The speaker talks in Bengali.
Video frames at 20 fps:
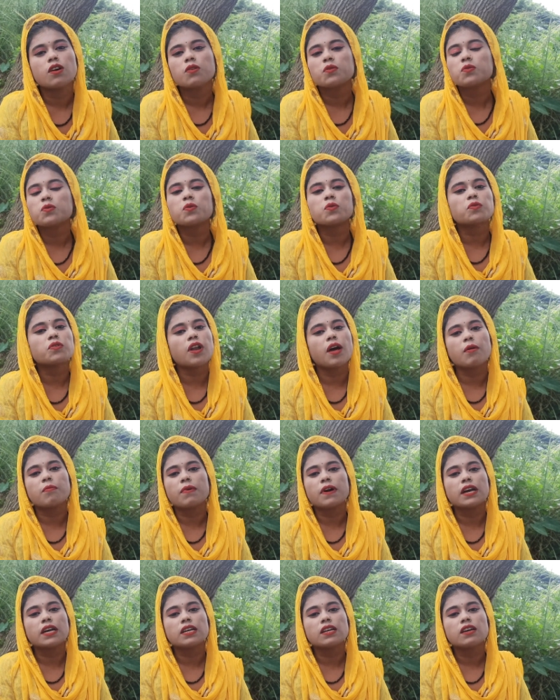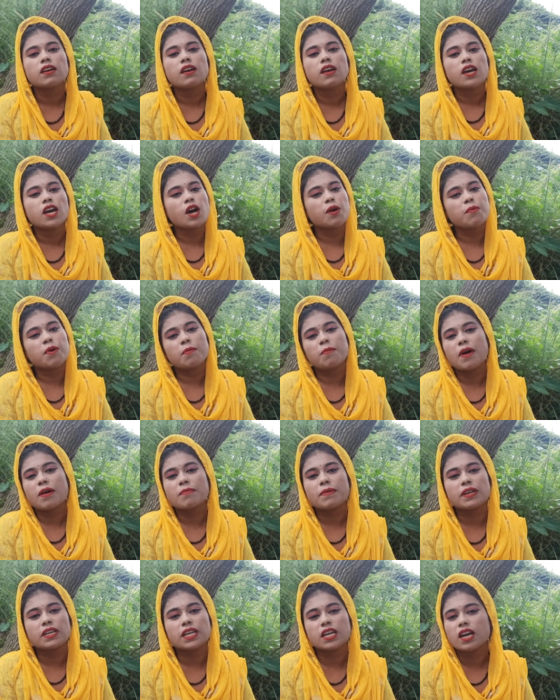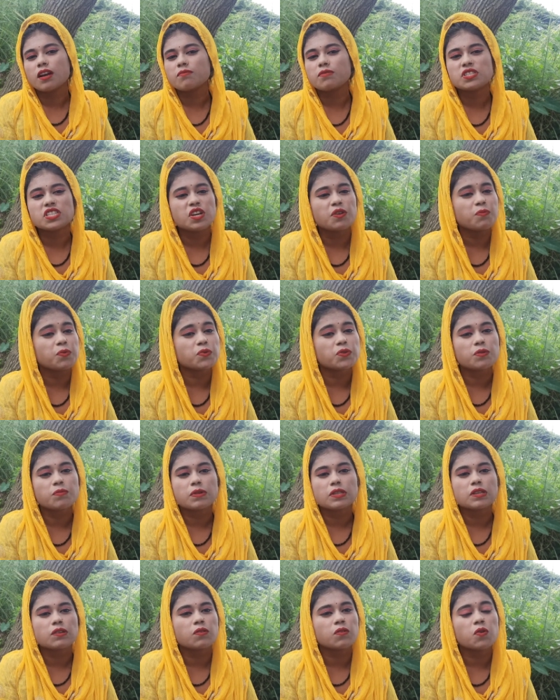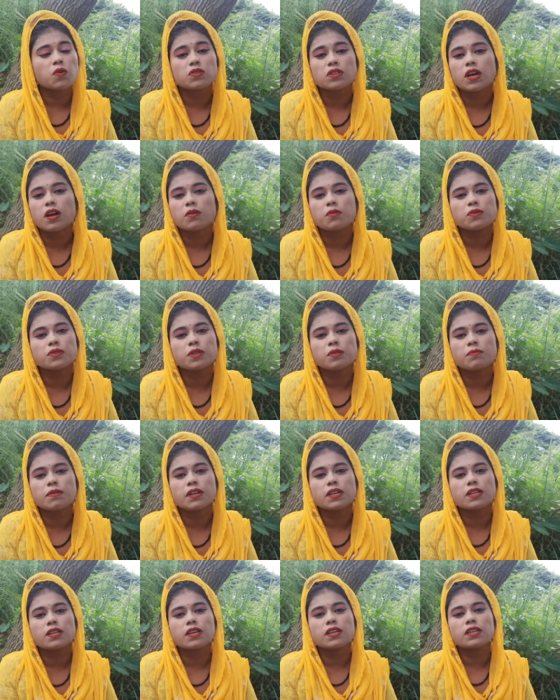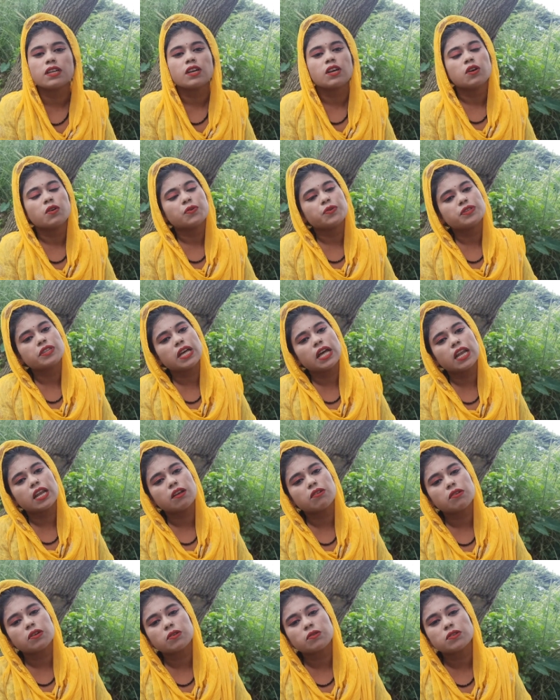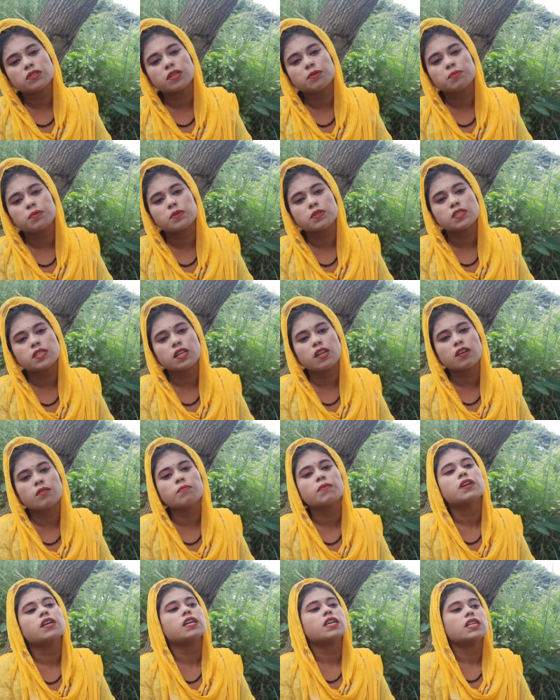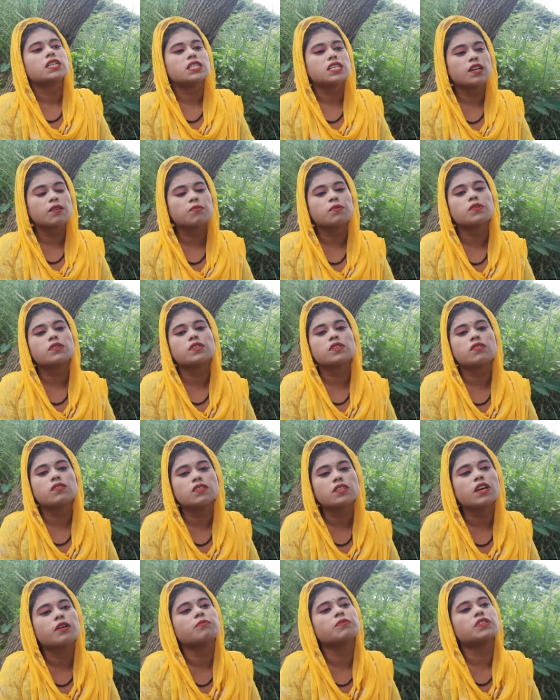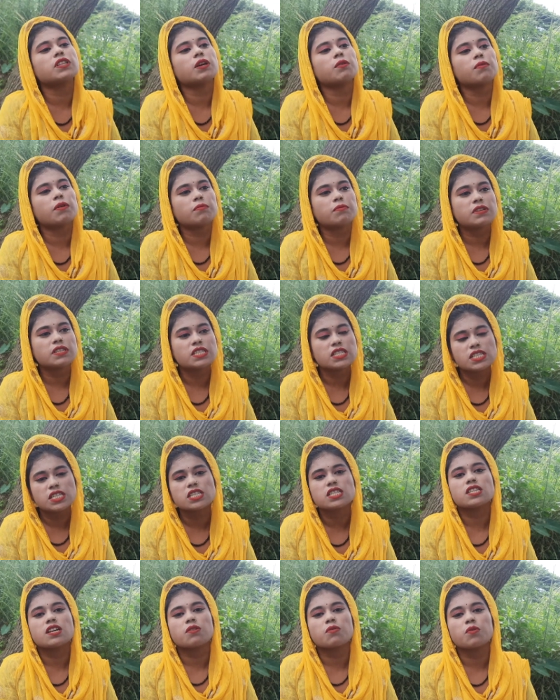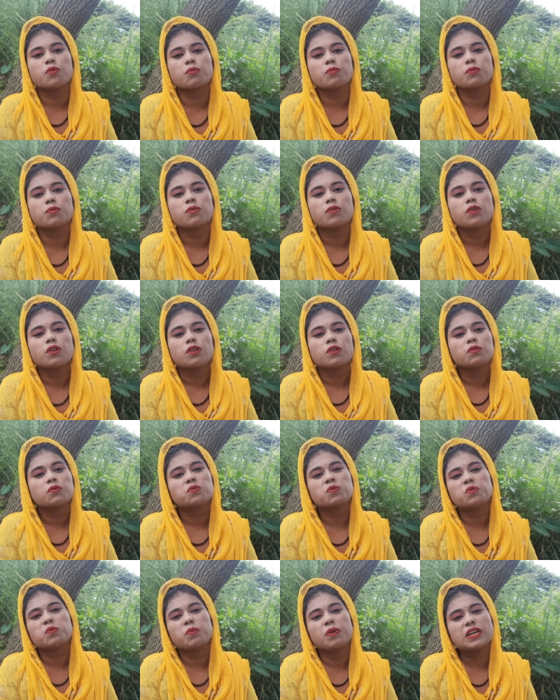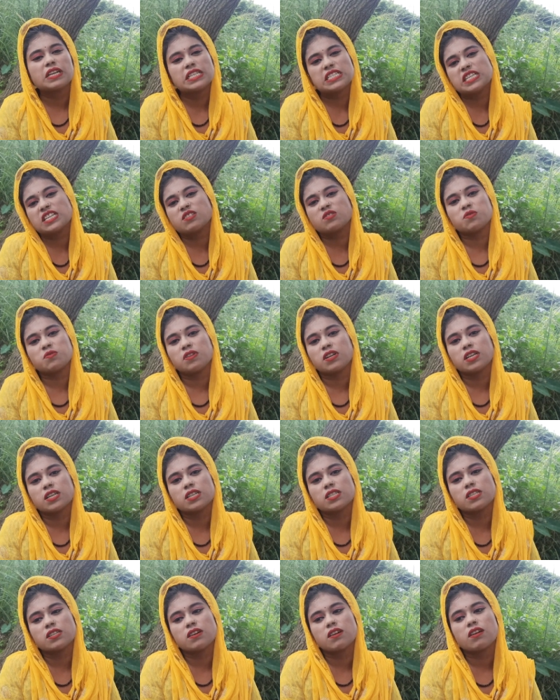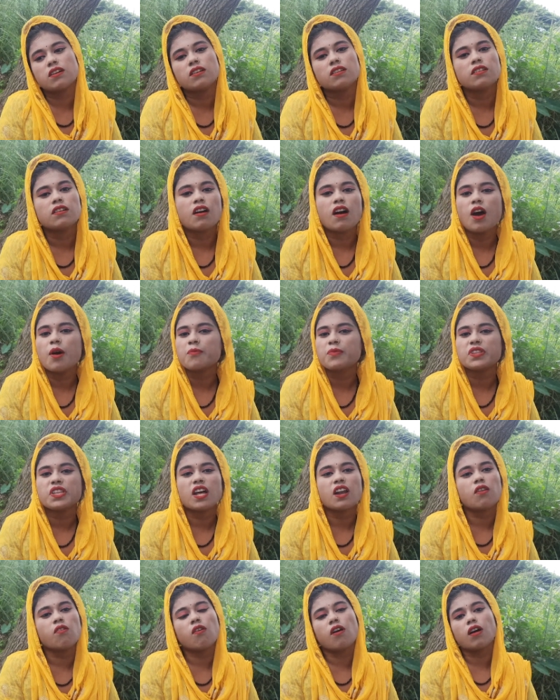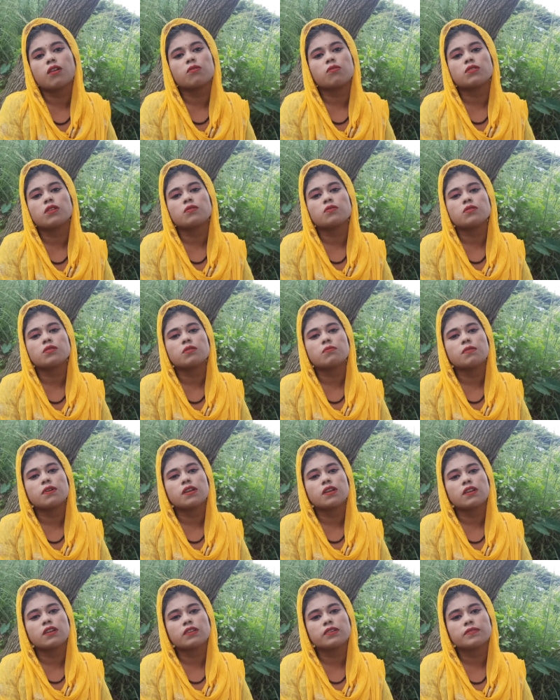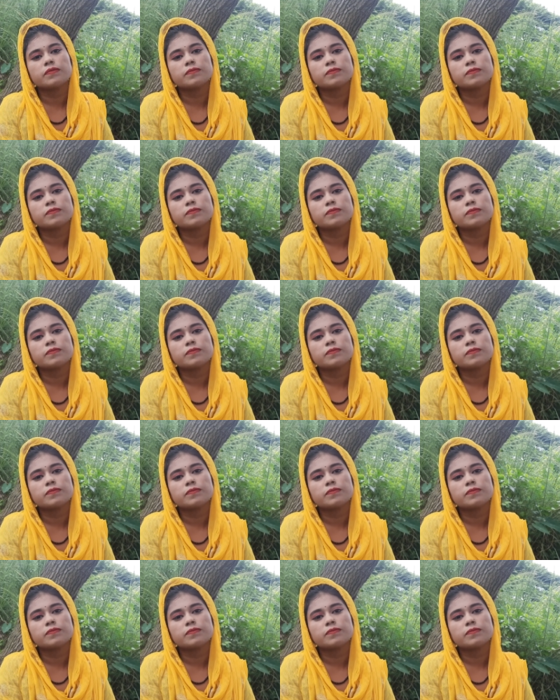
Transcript: কিন্তু না ভাই আমার বাবার নিকে আমি সেই প্রতিবেদনও কথা কইতে পারি নাই ওই তার লগেই কথা বলছিলাম সে বলছিল যে আমি তার বাবার চিকিৎসা করব কিন্তু ভাই সে চলে গেছে গা আমি তার লোক আর কথা কইতে পারিনি